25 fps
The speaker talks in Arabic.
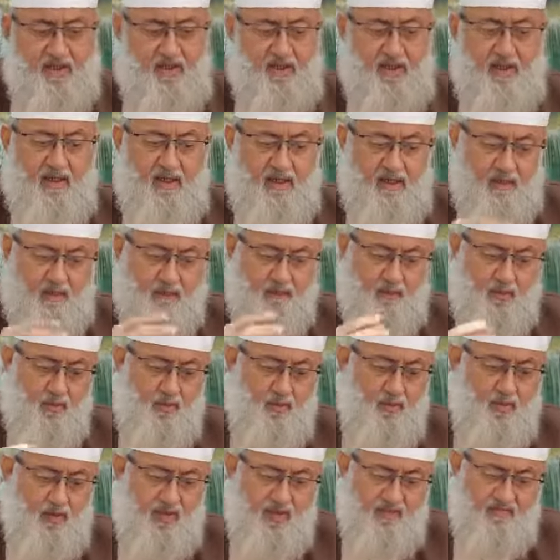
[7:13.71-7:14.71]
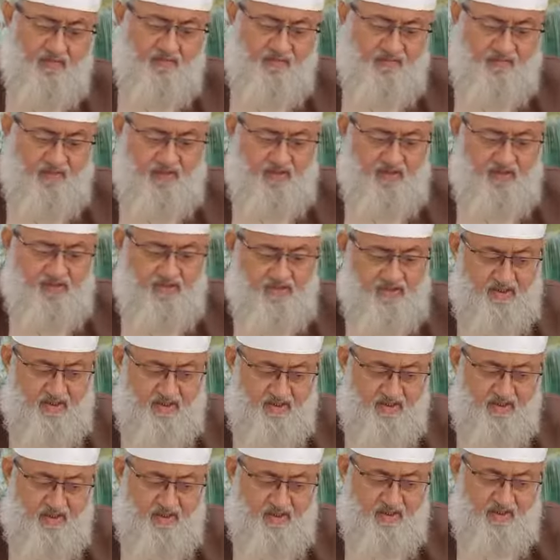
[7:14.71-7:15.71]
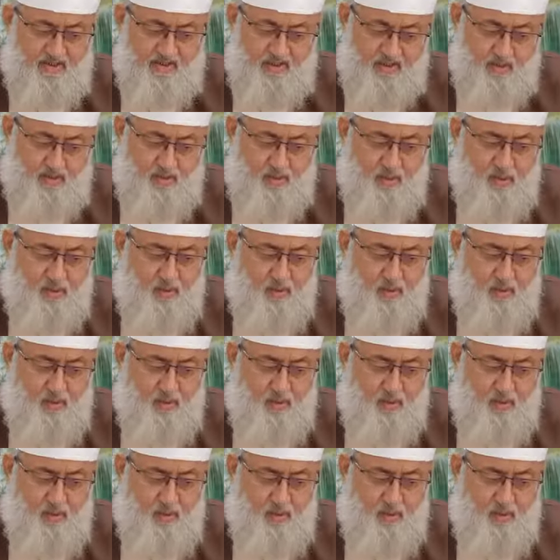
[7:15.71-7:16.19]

لم يكفر صغائره